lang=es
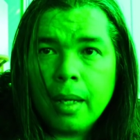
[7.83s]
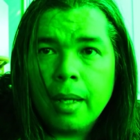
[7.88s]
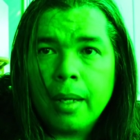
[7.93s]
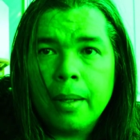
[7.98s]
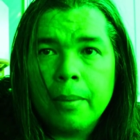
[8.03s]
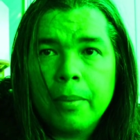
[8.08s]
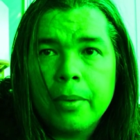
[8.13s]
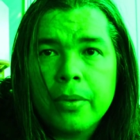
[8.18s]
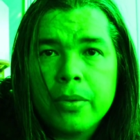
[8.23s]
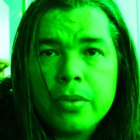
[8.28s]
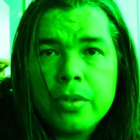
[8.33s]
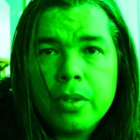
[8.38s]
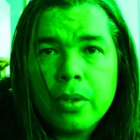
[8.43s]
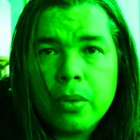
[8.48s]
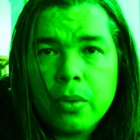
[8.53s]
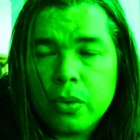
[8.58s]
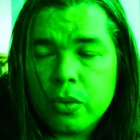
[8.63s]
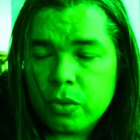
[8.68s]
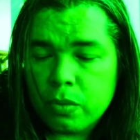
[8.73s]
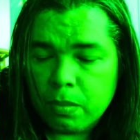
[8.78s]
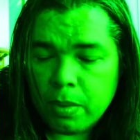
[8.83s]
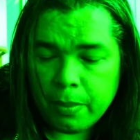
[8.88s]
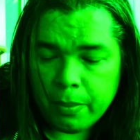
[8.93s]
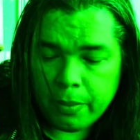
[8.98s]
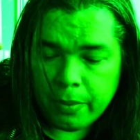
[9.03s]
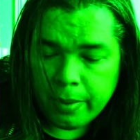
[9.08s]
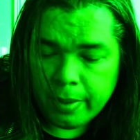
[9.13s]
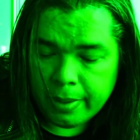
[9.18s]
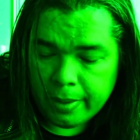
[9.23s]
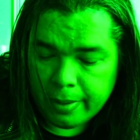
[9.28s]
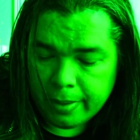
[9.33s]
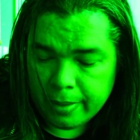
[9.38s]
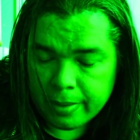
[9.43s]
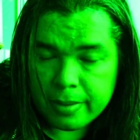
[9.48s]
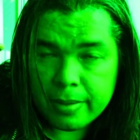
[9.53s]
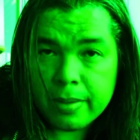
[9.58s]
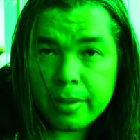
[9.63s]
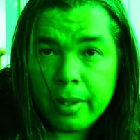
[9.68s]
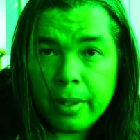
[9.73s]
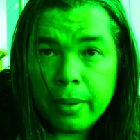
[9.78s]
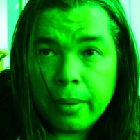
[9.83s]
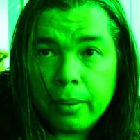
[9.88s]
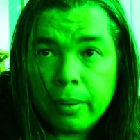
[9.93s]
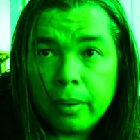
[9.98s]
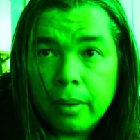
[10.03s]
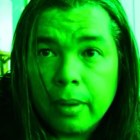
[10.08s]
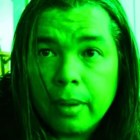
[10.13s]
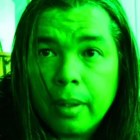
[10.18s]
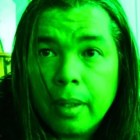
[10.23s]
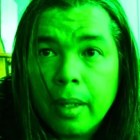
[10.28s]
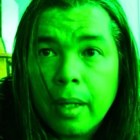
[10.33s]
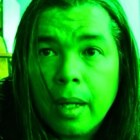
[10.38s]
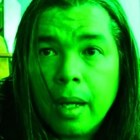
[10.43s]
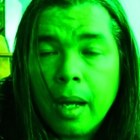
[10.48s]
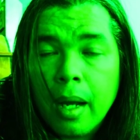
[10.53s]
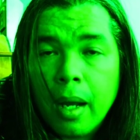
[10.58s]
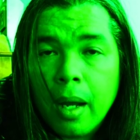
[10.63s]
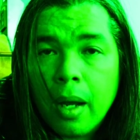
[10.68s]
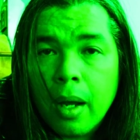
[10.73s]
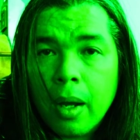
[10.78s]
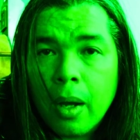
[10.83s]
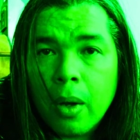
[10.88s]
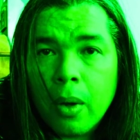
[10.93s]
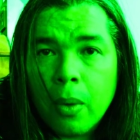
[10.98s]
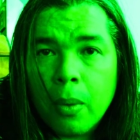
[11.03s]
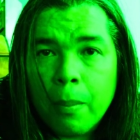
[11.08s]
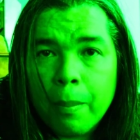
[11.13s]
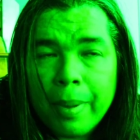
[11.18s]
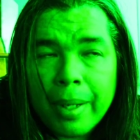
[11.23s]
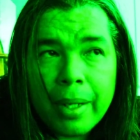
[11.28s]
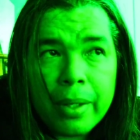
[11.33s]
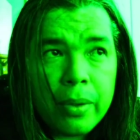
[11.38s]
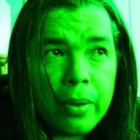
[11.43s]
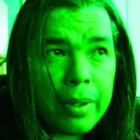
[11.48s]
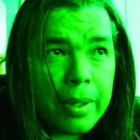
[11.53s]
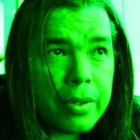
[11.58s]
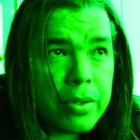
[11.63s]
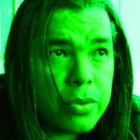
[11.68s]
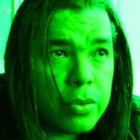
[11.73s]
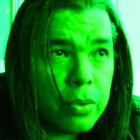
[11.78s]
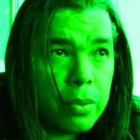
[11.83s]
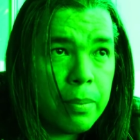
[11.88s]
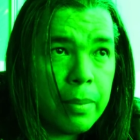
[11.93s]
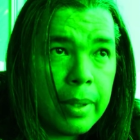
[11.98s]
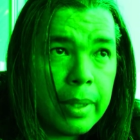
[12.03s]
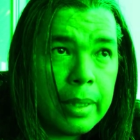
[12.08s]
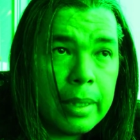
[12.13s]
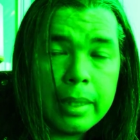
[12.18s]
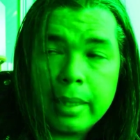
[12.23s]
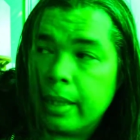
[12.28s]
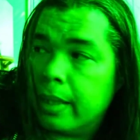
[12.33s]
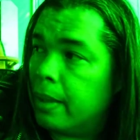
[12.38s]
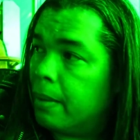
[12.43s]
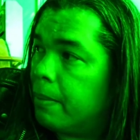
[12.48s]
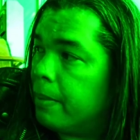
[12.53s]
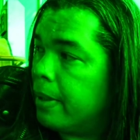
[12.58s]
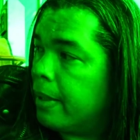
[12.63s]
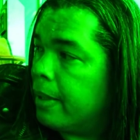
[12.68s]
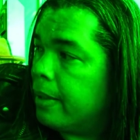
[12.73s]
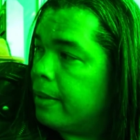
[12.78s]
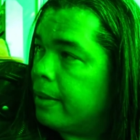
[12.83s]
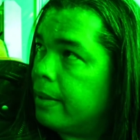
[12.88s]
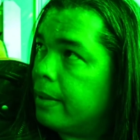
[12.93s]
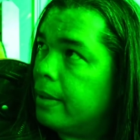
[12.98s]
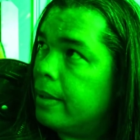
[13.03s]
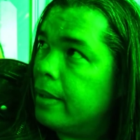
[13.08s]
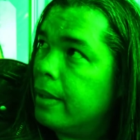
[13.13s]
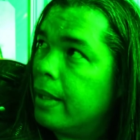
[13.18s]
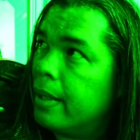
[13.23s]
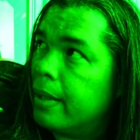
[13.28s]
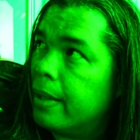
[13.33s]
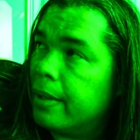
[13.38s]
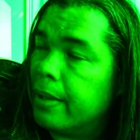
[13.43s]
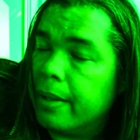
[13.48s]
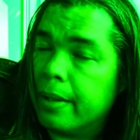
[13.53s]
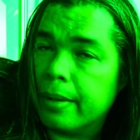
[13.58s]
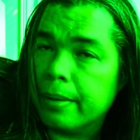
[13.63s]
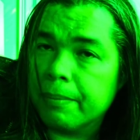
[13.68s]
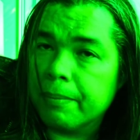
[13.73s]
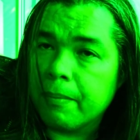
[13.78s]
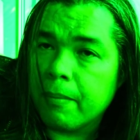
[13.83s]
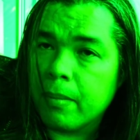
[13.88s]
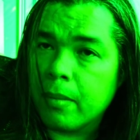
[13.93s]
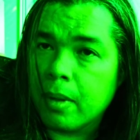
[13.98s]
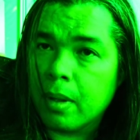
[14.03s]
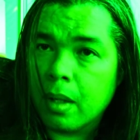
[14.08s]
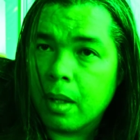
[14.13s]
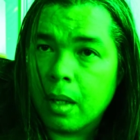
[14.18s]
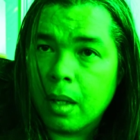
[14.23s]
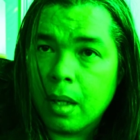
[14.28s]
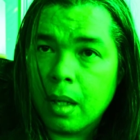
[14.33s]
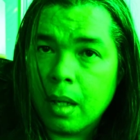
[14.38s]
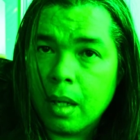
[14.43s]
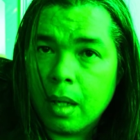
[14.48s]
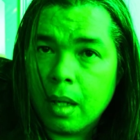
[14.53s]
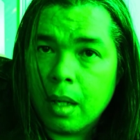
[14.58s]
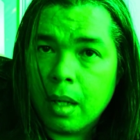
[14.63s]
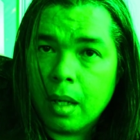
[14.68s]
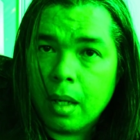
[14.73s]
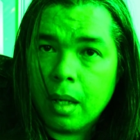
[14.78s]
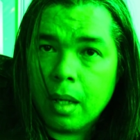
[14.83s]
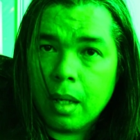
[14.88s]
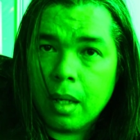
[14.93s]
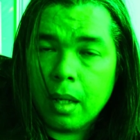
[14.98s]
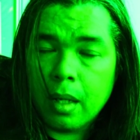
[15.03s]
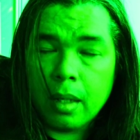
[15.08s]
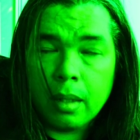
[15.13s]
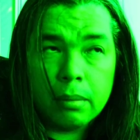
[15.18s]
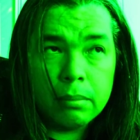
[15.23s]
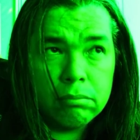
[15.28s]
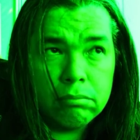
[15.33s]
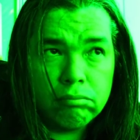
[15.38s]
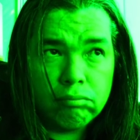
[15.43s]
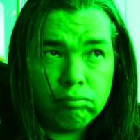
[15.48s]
Eh, bueno chicos, vamos a hacer un pequeño resumen del viaje desde el día de ayer. Em,